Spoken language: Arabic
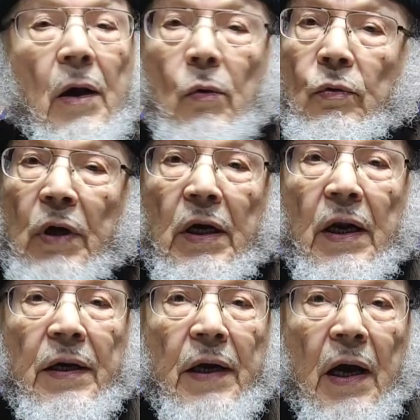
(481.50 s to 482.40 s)
كون
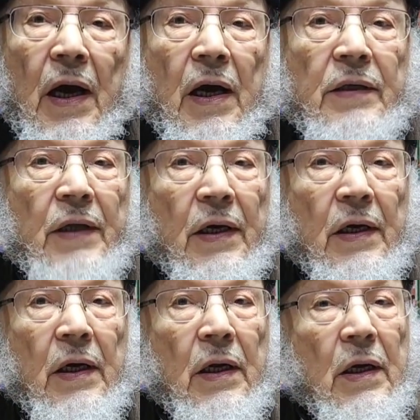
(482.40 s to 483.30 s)
لنا
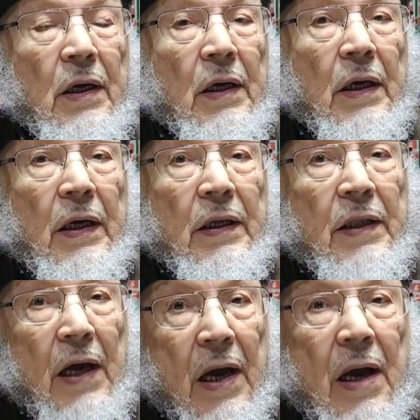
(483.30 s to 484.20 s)
غدا
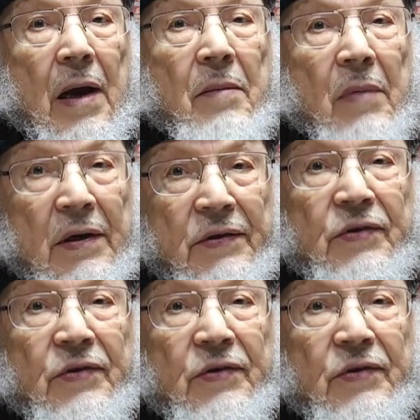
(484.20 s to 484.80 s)
إذا ما